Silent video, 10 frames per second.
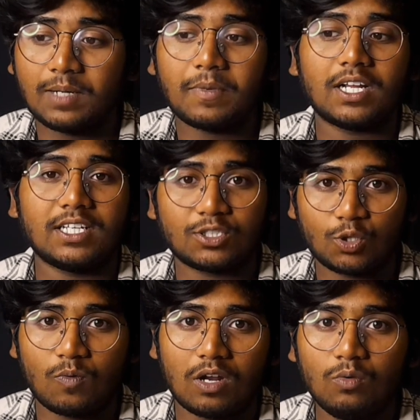అదే మన
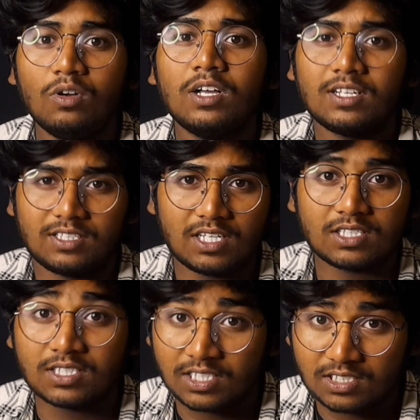ఇస్రో వాళ్ళు
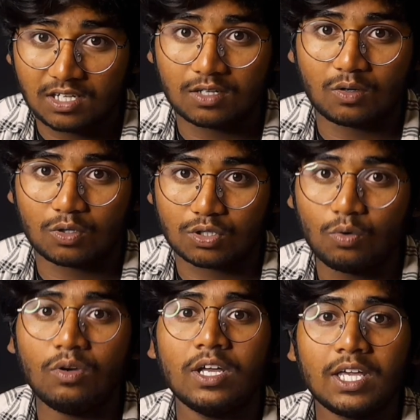జస్ట్ సిక్స్ హండ్రెడ్
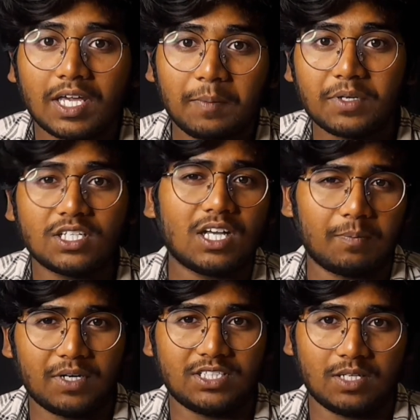క్రోర్స్లో ఈ మిషన్
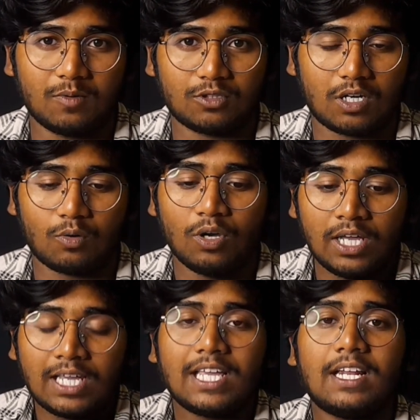కంప్లీట్ చేయబోతున్నారు
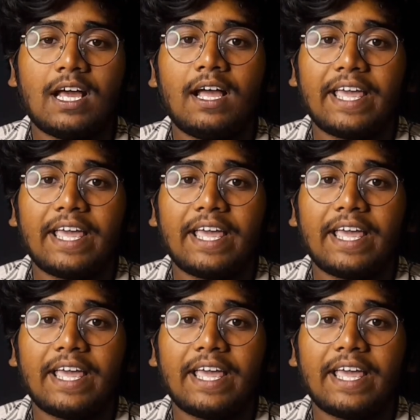ఇలా